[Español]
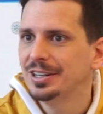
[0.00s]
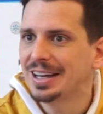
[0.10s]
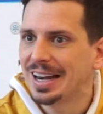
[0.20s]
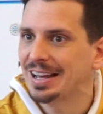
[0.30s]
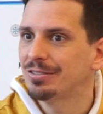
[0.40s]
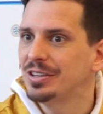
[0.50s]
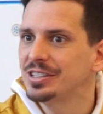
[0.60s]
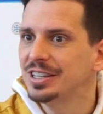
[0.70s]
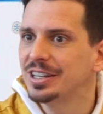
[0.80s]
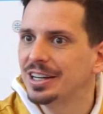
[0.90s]
carga
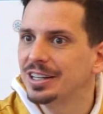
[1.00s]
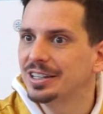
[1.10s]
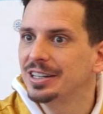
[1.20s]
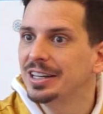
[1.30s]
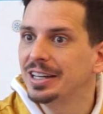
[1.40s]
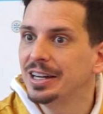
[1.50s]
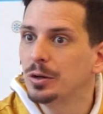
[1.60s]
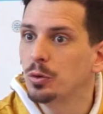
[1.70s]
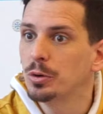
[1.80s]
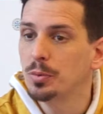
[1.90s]
física en, el
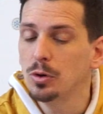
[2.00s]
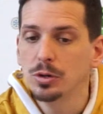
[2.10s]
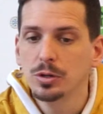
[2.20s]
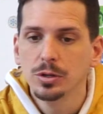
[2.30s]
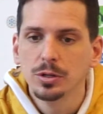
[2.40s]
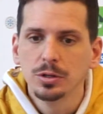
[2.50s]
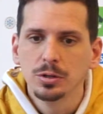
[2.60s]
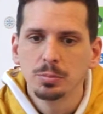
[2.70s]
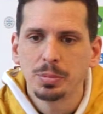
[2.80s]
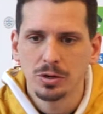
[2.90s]
cuerpo.
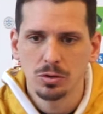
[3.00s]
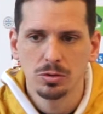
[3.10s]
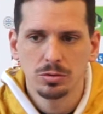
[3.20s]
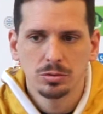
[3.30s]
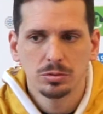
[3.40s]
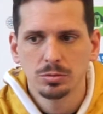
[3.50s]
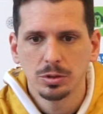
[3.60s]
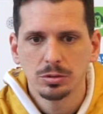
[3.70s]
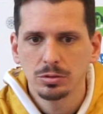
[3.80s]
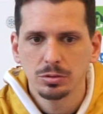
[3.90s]
Pero
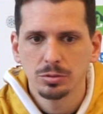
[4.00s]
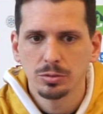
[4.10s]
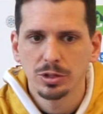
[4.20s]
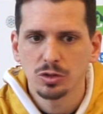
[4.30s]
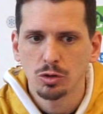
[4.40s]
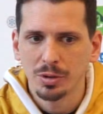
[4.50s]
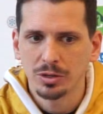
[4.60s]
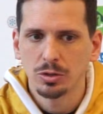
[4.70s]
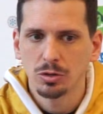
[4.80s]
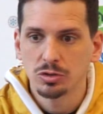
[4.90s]
bueno, como les
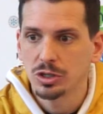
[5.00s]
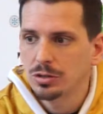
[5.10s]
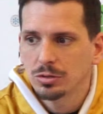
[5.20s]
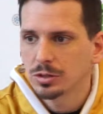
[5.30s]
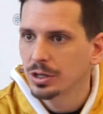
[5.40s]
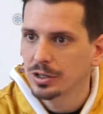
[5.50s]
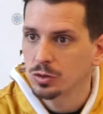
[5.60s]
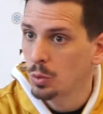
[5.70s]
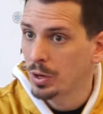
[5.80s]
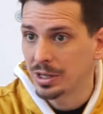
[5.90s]
comento a los chicos,
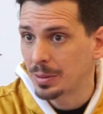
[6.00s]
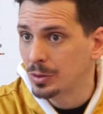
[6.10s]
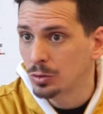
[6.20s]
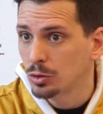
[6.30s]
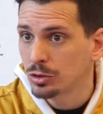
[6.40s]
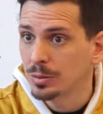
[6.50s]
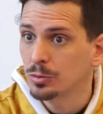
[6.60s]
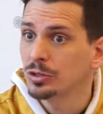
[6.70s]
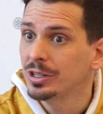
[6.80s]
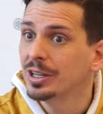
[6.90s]
son 40 minutos,
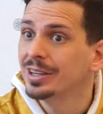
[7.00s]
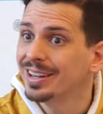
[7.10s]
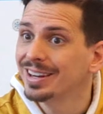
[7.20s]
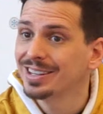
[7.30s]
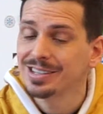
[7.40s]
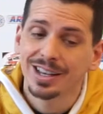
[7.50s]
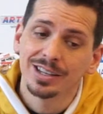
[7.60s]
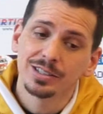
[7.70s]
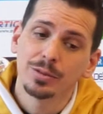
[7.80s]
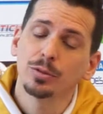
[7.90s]
tenemos que intentar que ese
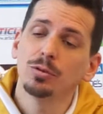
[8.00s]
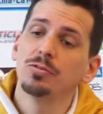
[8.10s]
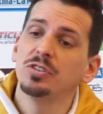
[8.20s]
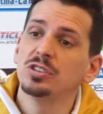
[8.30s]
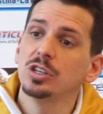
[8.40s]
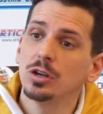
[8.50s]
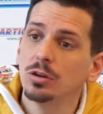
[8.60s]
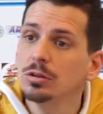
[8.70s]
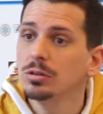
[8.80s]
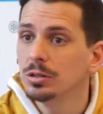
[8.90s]
cansancio
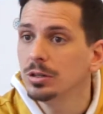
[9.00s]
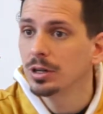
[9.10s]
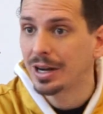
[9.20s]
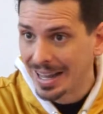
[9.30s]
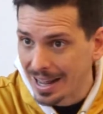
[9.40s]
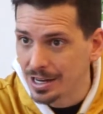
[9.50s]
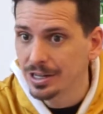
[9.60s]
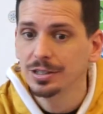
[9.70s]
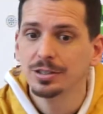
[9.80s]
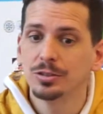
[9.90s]
físico
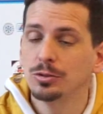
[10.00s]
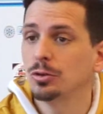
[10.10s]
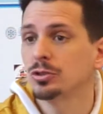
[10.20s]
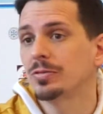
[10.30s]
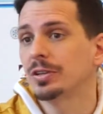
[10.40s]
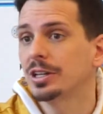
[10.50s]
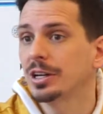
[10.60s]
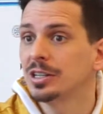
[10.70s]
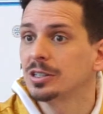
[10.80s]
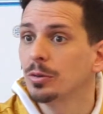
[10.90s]
real no nos afecte al
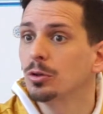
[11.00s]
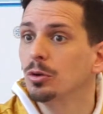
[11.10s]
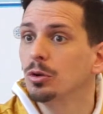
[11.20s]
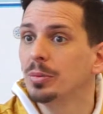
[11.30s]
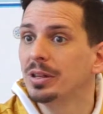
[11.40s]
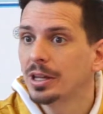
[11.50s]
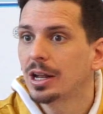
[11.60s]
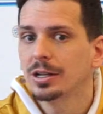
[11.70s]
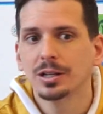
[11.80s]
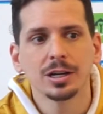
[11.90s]
cansancio
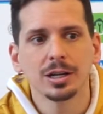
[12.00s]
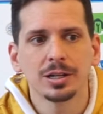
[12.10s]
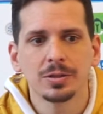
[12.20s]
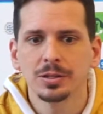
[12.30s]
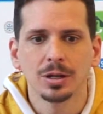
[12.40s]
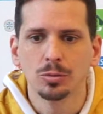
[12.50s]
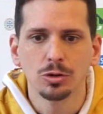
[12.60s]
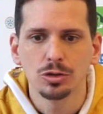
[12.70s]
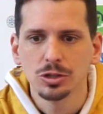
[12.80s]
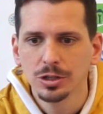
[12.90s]
mental. Ah,
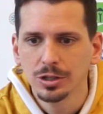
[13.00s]
necesitamos